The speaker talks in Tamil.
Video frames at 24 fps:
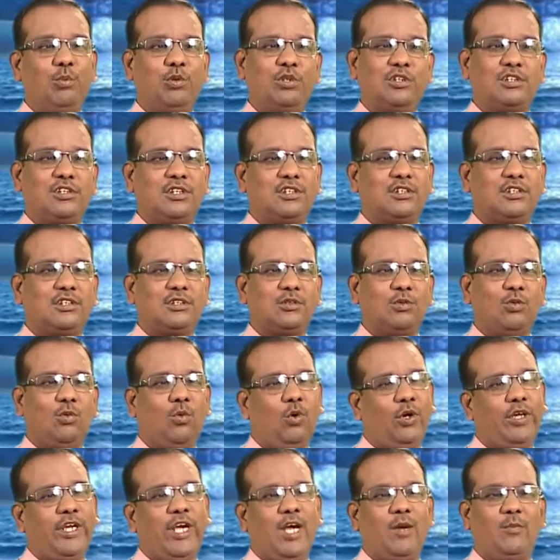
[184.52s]
பிடிச்சிருந்துச்சி
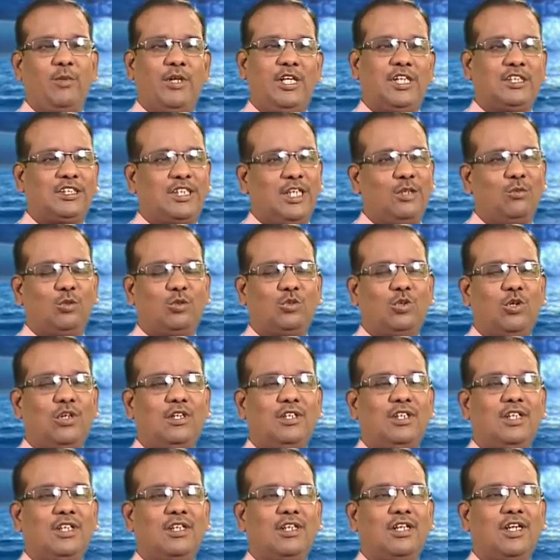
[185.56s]
ஓகே அப்படியே செய்வோம்னு
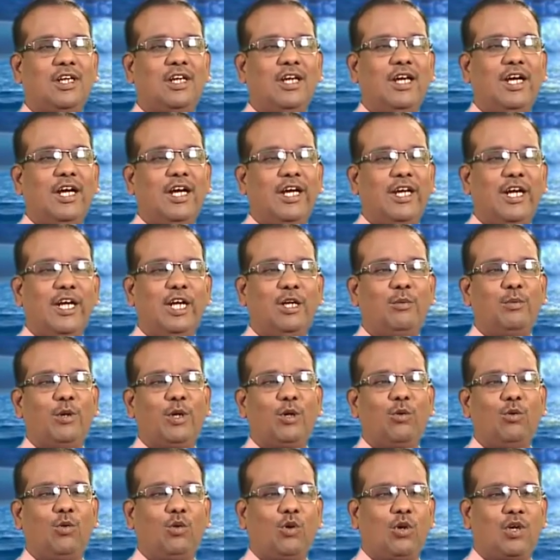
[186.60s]
சொல்லிட்டு ரெண்டு
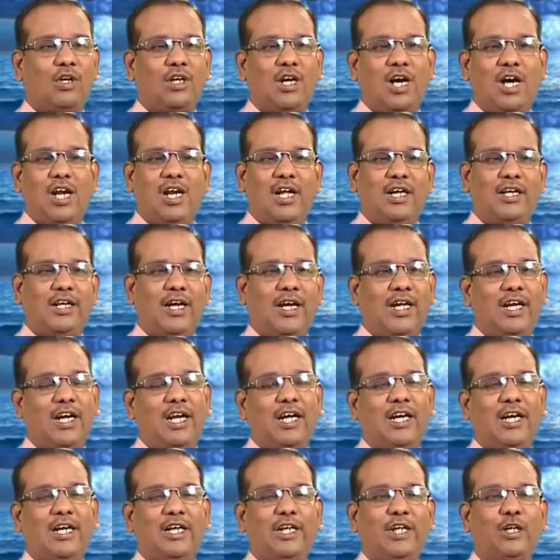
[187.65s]
பேரும் ஒரு ஒரு காலை
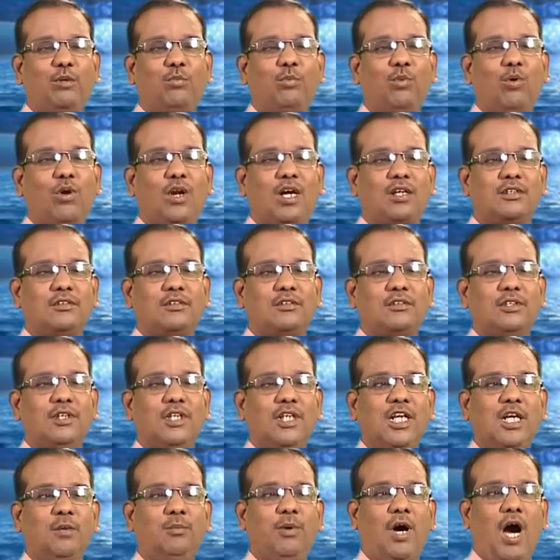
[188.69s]
கயிறில் கட்டிக்கிட்டு போகிறாங்க
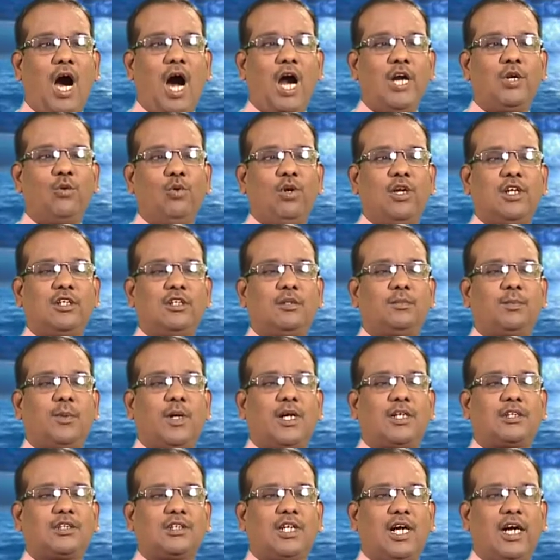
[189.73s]
இப்போ ஆடு உள்ளேருந்து
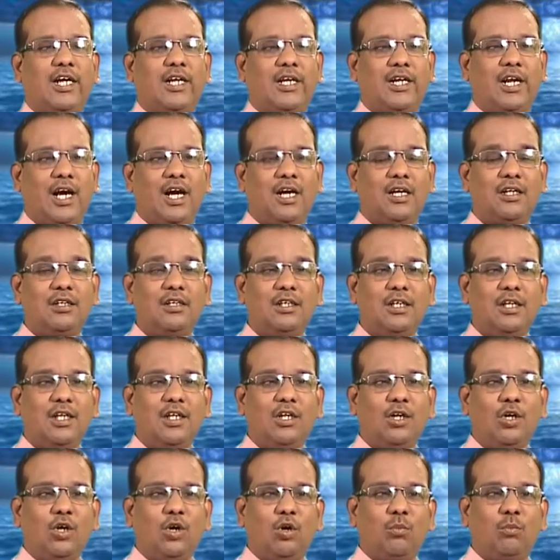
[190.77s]
பார்க்குது அடடா
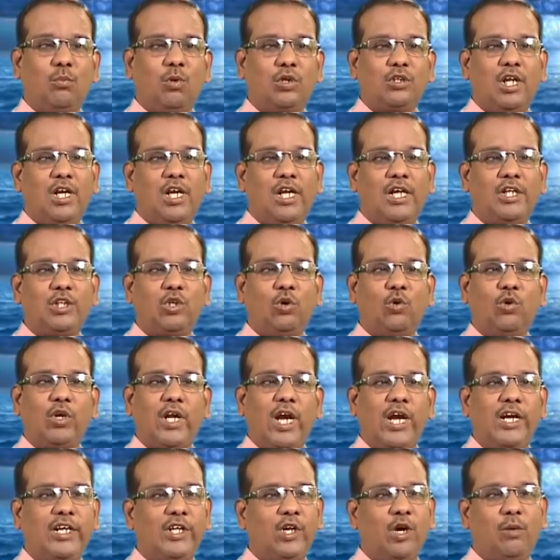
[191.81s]
முதல்ல ஏதோ ஒரு
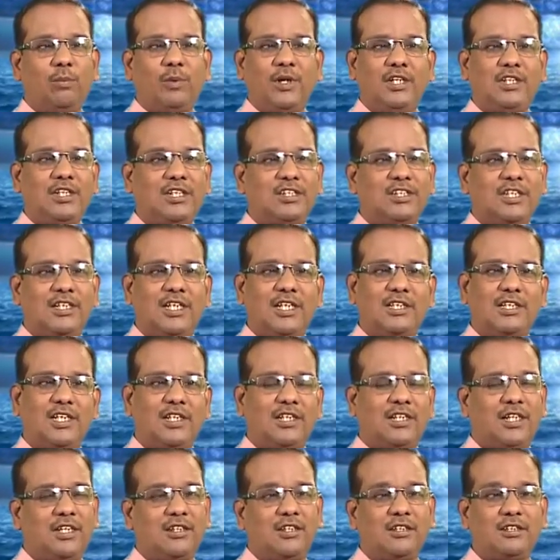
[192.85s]
ஐடியா பண்ணி இந்த
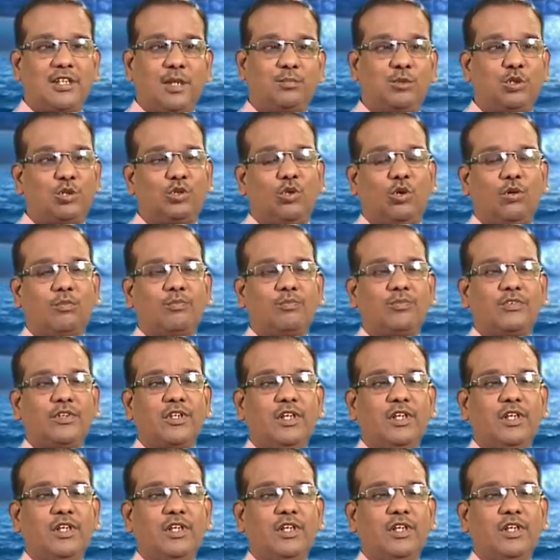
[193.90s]
சிங்கத்துக்கிட்டேருந்து தப்பிச்சிட்டோம்